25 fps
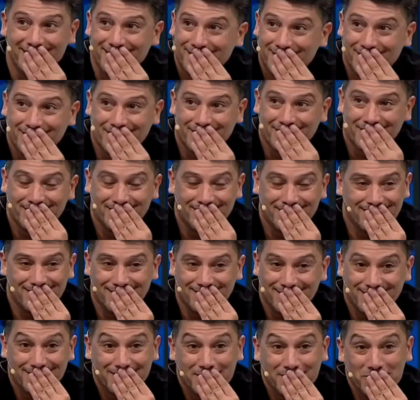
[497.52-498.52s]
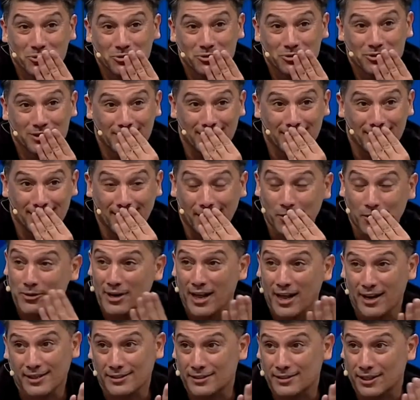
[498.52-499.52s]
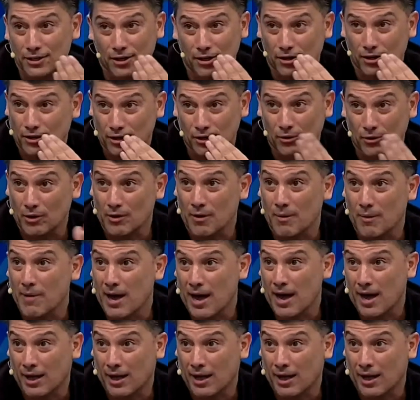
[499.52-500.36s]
claro no sé, alguna del exterior, que no vuelva